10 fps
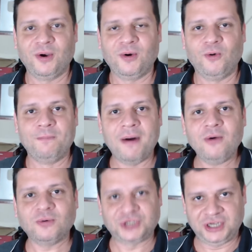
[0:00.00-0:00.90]
O
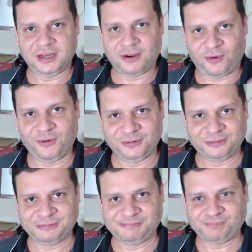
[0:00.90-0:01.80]
banco chega
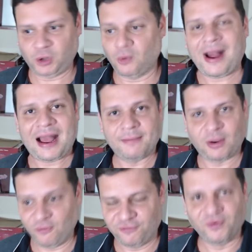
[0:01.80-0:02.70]
com, com arma,
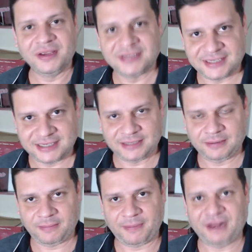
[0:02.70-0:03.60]
com foice
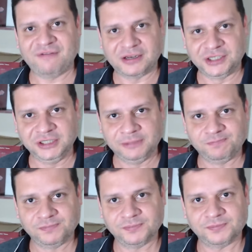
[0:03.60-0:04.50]
para invadir.
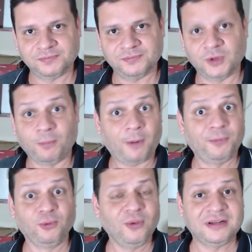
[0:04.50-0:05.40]
Então, o
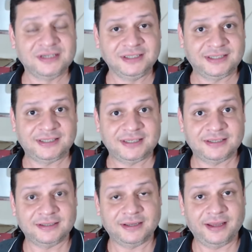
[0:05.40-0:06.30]
próprio Lula diz:
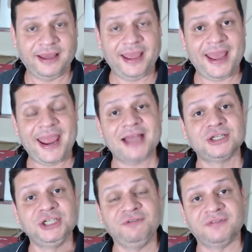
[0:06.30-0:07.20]
é, é, é a
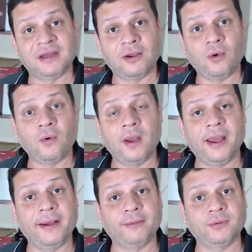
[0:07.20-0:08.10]
dívida,
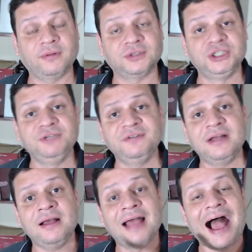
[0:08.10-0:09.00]
é,
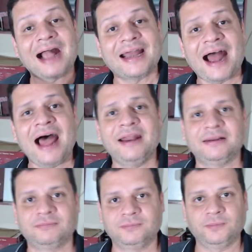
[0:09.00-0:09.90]
dívida
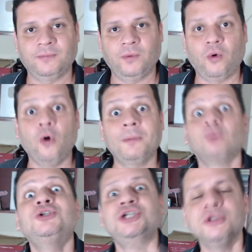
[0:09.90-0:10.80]
agrária. Compra
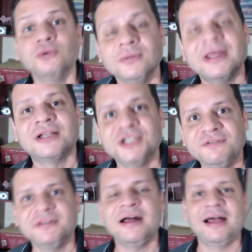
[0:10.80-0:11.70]
o título da
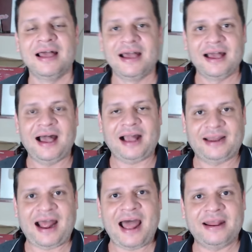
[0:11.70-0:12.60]
dívida
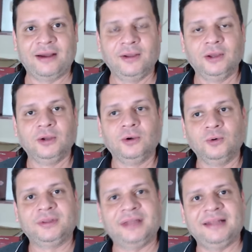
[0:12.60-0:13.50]
agrária,
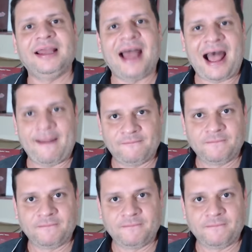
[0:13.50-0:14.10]
o TDA.